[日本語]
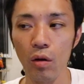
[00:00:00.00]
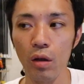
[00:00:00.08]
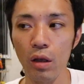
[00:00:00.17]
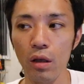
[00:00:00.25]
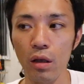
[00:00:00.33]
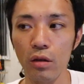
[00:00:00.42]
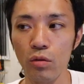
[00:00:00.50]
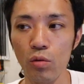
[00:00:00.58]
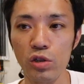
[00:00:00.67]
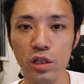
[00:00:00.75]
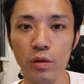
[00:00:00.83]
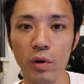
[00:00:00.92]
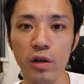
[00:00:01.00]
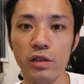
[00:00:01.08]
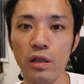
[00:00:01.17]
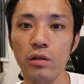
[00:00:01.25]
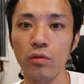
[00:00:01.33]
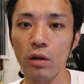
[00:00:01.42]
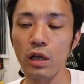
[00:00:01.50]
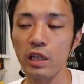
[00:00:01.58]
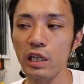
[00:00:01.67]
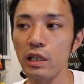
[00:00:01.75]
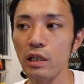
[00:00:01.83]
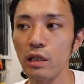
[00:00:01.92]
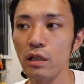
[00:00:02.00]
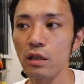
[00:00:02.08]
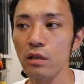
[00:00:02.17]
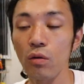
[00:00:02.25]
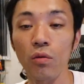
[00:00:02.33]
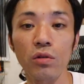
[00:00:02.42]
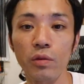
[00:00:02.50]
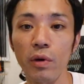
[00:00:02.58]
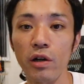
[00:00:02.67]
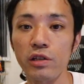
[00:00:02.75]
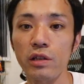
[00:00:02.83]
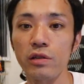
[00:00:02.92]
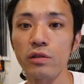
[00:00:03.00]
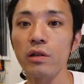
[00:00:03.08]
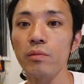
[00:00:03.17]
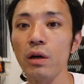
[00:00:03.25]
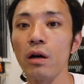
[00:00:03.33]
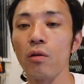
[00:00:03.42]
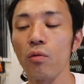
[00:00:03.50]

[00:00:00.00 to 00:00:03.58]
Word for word: えー、投資に回したりとか金利の方に回したりすれば